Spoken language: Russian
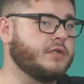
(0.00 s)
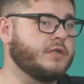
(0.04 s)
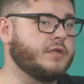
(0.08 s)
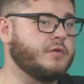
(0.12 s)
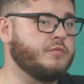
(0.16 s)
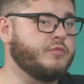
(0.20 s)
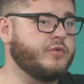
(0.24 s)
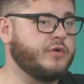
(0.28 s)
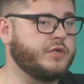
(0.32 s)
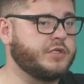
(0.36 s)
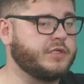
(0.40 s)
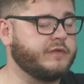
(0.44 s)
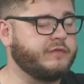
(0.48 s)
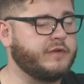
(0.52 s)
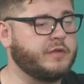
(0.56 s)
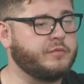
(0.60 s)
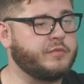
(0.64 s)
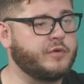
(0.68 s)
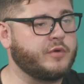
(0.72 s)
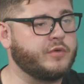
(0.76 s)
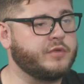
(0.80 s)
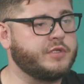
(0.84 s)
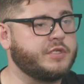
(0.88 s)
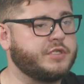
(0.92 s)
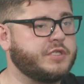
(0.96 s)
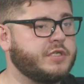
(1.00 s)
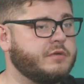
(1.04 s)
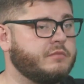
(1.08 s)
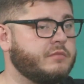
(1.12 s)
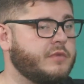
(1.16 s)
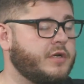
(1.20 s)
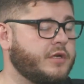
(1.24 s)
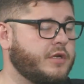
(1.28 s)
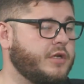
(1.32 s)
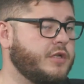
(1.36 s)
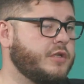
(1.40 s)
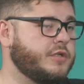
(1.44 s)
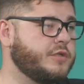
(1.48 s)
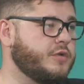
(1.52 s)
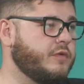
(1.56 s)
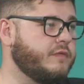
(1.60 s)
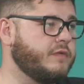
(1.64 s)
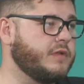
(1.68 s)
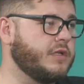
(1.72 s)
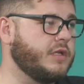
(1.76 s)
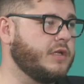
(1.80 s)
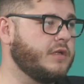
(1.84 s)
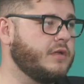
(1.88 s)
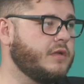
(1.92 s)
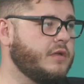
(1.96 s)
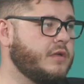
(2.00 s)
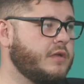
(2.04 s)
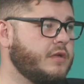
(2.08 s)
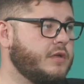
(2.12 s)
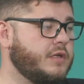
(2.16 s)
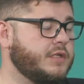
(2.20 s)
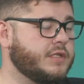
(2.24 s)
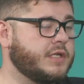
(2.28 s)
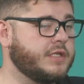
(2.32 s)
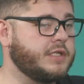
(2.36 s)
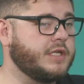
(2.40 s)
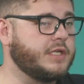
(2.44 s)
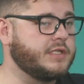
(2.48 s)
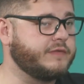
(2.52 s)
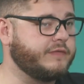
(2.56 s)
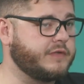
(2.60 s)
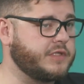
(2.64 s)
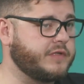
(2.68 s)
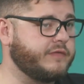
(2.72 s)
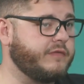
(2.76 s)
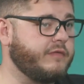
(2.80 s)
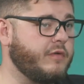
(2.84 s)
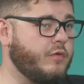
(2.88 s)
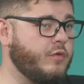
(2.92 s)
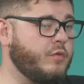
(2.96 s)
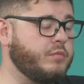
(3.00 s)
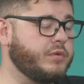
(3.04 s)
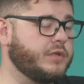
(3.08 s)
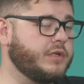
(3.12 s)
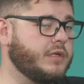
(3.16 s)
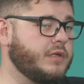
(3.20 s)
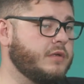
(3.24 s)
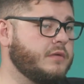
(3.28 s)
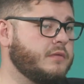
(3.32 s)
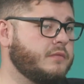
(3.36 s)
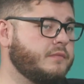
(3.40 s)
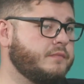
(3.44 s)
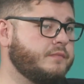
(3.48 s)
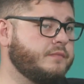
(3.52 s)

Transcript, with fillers: а, больше вред природе, чем организованный, исходя из вашего опыта?